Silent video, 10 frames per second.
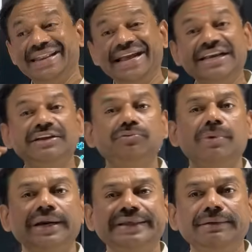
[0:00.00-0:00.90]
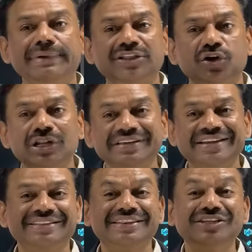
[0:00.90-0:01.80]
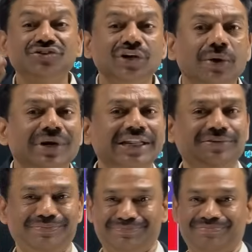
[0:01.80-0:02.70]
నెగిటివ్ మార్కింగ్ మెథడాలజీకి తీసుకురావట్లేదు